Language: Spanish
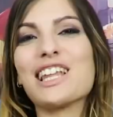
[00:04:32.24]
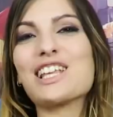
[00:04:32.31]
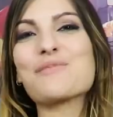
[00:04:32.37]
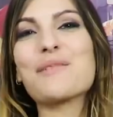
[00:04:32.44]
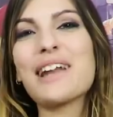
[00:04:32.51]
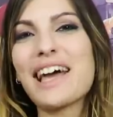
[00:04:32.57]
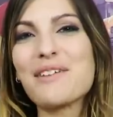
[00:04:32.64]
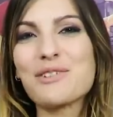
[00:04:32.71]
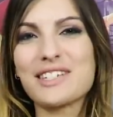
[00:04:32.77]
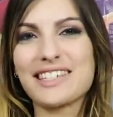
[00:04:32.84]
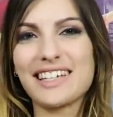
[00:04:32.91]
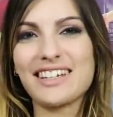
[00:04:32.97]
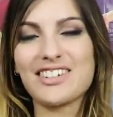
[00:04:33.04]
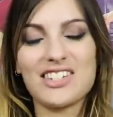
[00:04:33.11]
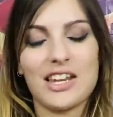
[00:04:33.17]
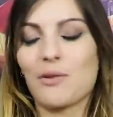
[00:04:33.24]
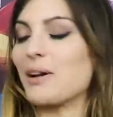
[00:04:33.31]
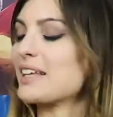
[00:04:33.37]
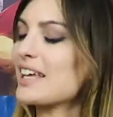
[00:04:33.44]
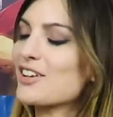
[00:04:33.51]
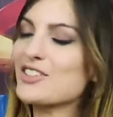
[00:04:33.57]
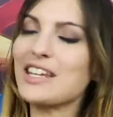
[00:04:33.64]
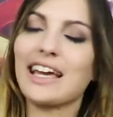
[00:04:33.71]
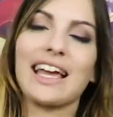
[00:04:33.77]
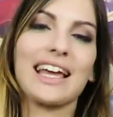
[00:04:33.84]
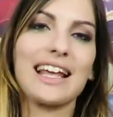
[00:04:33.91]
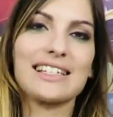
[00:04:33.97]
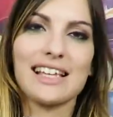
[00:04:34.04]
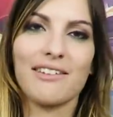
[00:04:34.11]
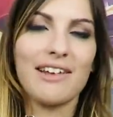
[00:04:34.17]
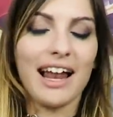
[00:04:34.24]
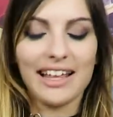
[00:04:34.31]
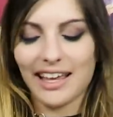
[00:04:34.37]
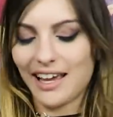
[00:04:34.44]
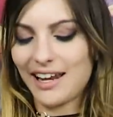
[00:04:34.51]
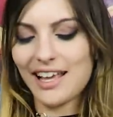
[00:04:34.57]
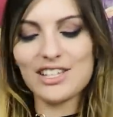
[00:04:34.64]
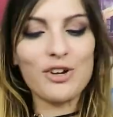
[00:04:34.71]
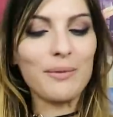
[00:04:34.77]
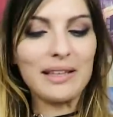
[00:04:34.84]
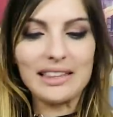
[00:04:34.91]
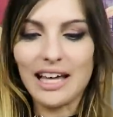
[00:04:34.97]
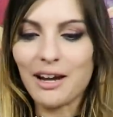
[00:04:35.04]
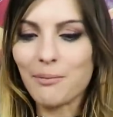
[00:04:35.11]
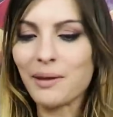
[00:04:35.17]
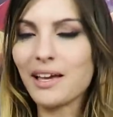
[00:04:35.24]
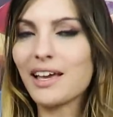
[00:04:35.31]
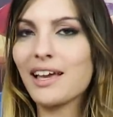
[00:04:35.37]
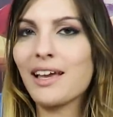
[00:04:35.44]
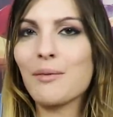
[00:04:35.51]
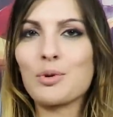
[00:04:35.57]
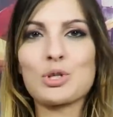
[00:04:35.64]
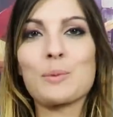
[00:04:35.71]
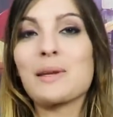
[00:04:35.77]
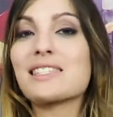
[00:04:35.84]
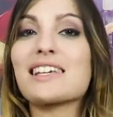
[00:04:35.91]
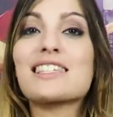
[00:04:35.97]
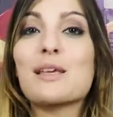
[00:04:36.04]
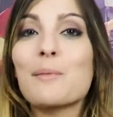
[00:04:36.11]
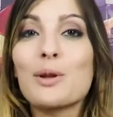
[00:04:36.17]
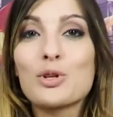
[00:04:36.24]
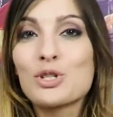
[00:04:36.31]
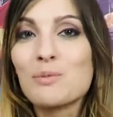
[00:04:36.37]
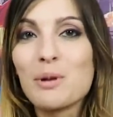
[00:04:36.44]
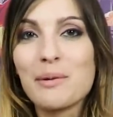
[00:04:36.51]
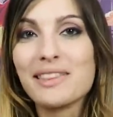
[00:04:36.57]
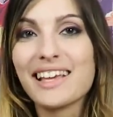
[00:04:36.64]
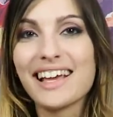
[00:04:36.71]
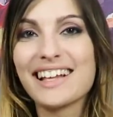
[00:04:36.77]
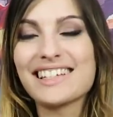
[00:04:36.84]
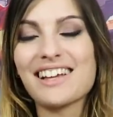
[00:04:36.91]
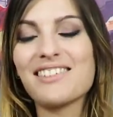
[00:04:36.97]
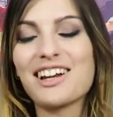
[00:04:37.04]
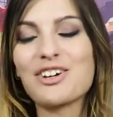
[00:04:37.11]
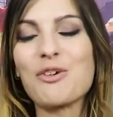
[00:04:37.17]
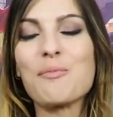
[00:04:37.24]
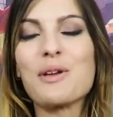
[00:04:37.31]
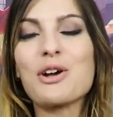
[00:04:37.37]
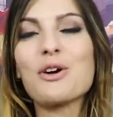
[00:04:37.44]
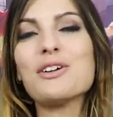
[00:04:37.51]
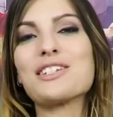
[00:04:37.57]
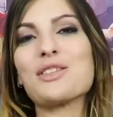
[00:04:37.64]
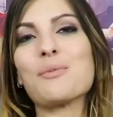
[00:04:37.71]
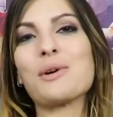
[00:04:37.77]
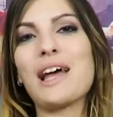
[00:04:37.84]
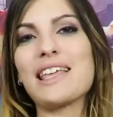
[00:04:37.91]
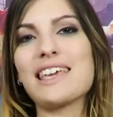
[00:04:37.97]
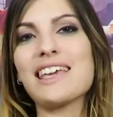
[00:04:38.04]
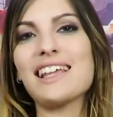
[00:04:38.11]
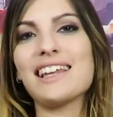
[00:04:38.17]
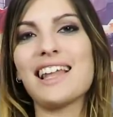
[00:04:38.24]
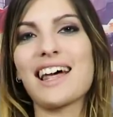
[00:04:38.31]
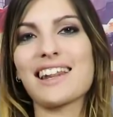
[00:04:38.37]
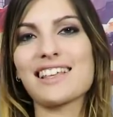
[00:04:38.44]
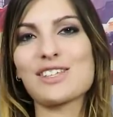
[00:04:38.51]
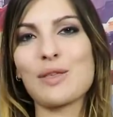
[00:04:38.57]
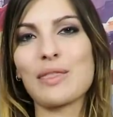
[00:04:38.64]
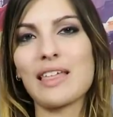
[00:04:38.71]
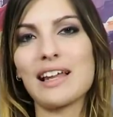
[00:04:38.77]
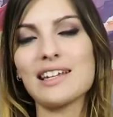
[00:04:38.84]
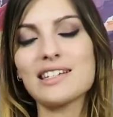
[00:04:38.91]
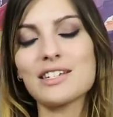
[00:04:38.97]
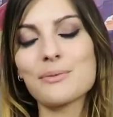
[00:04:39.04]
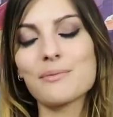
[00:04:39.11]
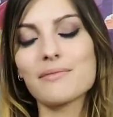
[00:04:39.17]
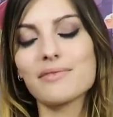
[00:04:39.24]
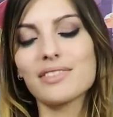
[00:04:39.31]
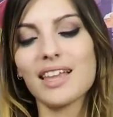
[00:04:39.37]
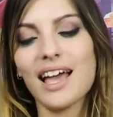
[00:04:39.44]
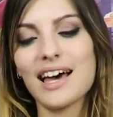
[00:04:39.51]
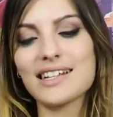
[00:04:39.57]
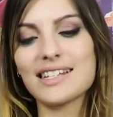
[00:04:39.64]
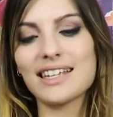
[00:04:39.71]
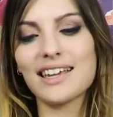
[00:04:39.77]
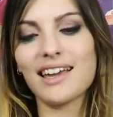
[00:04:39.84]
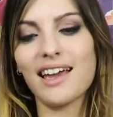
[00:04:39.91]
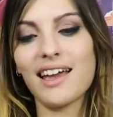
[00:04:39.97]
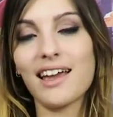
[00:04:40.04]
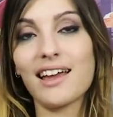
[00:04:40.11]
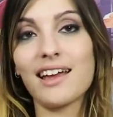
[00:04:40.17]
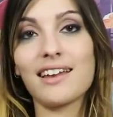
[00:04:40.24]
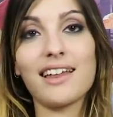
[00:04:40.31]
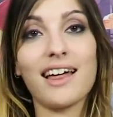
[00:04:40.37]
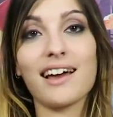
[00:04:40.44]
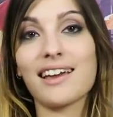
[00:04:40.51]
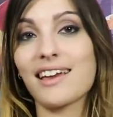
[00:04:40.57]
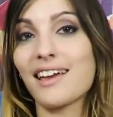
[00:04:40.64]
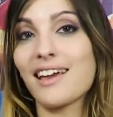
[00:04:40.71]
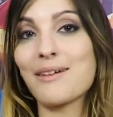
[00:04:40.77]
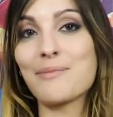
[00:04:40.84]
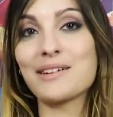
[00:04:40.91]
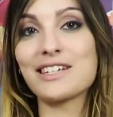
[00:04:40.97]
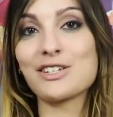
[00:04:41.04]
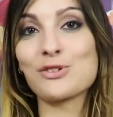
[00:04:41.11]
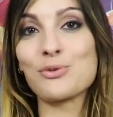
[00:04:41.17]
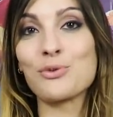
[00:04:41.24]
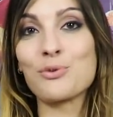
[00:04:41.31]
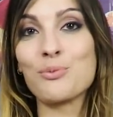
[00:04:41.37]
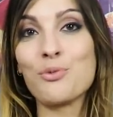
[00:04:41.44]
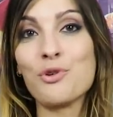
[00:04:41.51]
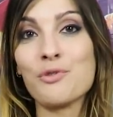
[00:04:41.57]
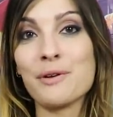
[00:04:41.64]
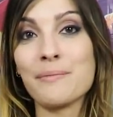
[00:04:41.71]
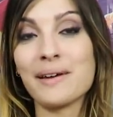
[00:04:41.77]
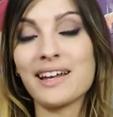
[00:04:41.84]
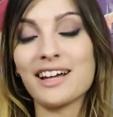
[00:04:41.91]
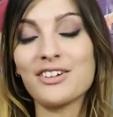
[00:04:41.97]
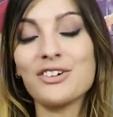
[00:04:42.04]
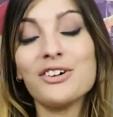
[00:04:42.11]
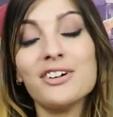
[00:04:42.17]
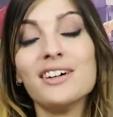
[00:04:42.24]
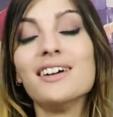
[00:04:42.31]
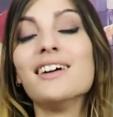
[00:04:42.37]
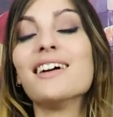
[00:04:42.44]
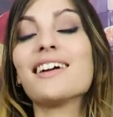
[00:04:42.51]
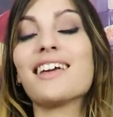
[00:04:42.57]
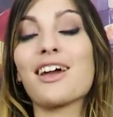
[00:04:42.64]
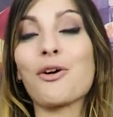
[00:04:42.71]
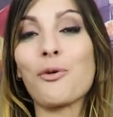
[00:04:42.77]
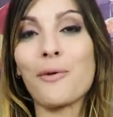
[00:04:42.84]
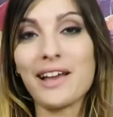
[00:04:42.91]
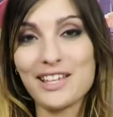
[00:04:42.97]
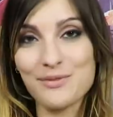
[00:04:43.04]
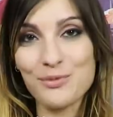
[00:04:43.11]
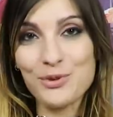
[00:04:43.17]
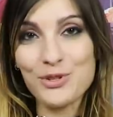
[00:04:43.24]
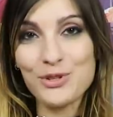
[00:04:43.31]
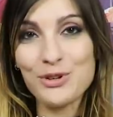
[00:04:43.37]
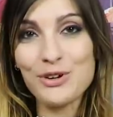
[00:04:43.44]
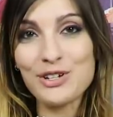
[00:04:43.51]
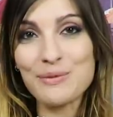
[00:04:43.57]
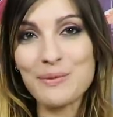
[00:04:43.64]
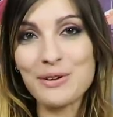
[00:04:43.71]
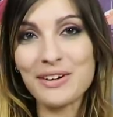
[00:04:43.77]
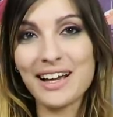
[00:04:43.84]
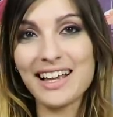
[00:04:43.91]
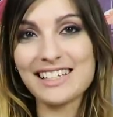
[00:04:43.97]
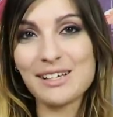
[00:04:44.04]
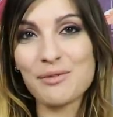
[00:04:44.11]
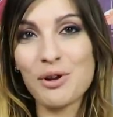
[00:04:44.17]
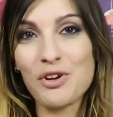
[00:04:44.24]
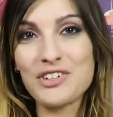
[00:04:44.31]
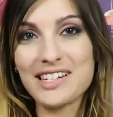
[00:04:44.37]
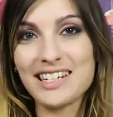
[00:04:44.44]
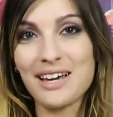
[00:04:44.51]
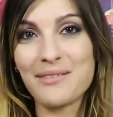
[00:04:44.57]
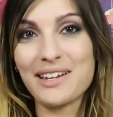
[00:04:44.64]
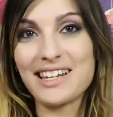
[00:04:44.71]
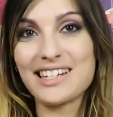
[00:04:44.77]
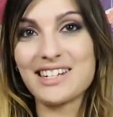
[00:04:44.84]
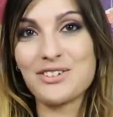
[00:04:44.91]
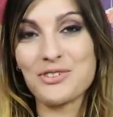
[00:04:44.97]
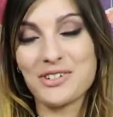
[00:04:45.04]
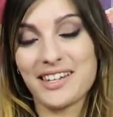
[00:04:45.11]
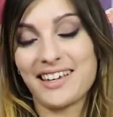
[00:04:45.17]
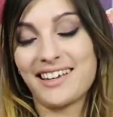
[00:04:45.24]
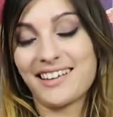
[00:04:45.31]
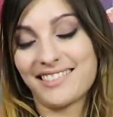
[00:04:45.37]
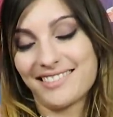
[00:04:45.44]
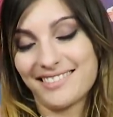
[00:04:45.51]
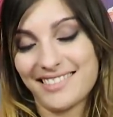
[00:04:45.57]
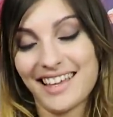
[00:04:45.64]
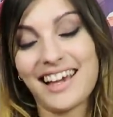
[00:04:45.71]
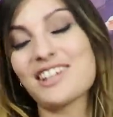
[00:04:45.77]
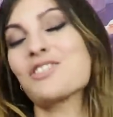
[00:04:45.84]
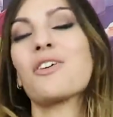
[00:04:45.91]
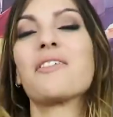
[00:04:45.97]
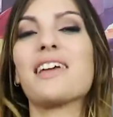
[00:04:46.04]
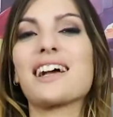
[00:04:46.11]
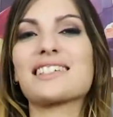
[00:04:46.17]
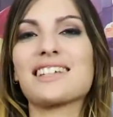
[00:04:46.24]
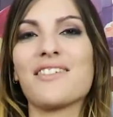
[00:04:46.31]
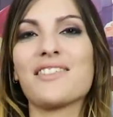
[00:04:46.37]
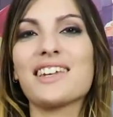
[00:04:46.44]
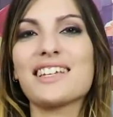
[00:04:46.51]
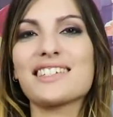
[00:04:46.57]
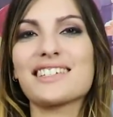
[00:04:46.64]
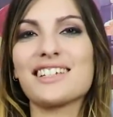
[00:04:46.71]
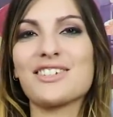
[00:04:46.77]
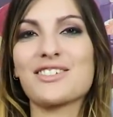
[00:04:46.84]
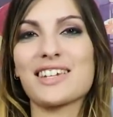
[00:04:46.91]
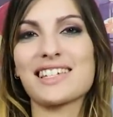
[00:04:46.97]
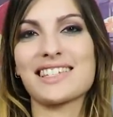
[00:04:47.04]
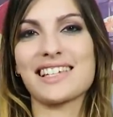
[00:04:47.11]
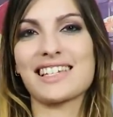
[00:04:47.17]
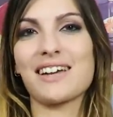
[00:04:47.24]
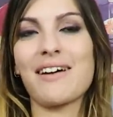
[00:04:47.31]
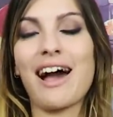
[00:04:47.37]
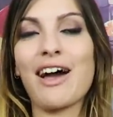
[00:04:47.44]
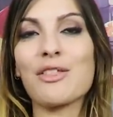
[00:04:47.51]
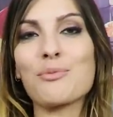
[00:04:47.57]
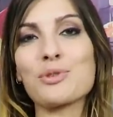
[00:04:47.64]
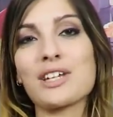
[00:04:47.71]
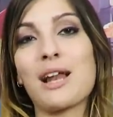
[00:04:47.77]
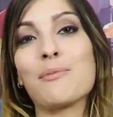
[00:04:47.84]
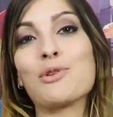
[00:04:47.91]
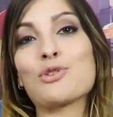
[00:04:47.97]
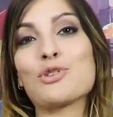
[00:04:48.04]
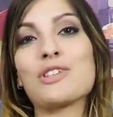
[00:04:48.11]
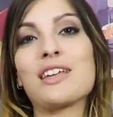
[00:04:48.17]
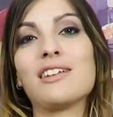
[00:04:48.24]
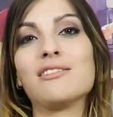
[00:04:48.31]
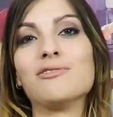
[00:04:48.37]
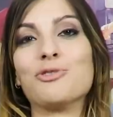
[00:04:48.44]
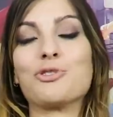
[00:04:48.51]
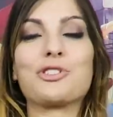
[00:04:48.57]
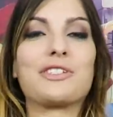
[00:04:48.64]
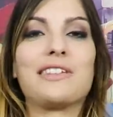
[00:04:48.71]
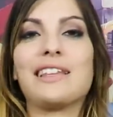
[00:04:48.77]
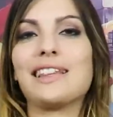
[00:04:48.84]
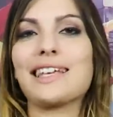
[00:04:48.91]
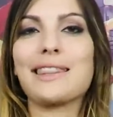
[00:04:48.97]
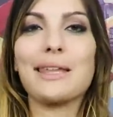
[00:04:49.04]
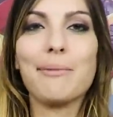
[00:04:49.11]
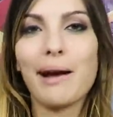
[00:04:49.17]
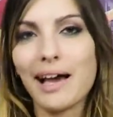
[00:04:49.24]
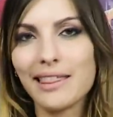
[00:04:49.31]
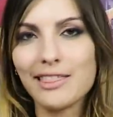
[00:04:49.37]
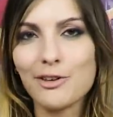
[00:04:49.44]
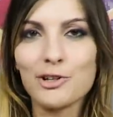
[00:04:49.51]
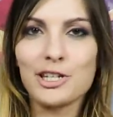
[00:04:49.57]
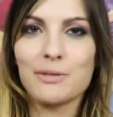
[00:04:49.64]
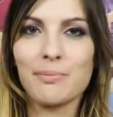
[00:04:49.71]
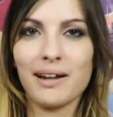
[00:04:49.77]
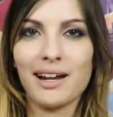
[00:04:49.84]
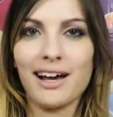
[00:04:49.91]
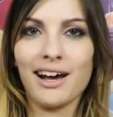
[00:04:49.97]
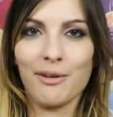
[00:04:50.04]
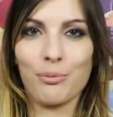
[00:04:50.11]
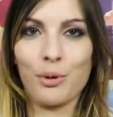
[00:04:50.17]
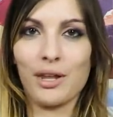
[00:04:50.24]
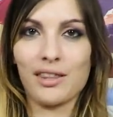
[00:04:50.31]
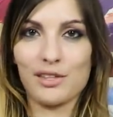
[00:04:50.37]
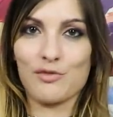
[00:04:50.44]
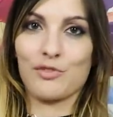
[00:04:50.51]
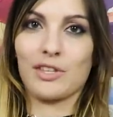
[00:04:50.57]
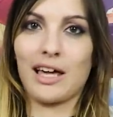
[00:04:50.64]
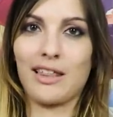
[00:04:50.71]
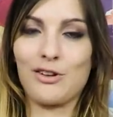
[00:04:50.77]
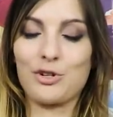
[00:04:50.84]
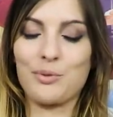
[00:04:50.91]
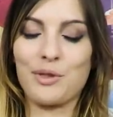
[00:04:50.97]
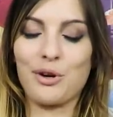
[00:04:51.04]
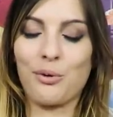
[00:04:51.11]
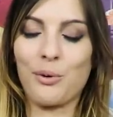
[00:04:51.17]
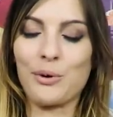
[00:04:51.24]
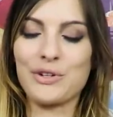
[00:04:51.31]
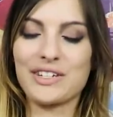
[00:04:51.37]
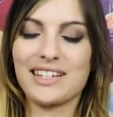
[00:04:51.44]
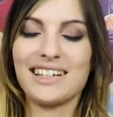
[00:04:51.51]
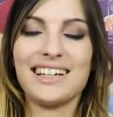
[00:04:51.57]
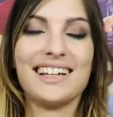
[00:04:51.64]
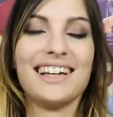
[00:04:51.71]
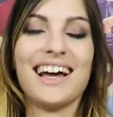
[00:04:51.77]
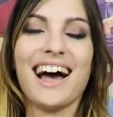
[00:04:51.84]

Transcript: Me tenéis por ahí por si, no sé, cualquier cosa que queráis hablar, que queráis comentarme, que por si me echáis de menos simplemente queréis hablar conmigo, estoy por allí en las redes sociales. Así que nada, que paséis un muy buen verano, que juguéis mucho, espero que hayáis aprobado los exámenes, los que tengáis todavía exámenes y los que estéis trabajando, pues que al menos os den unos días de vacaciones para poder disfrutar de los videojuegos.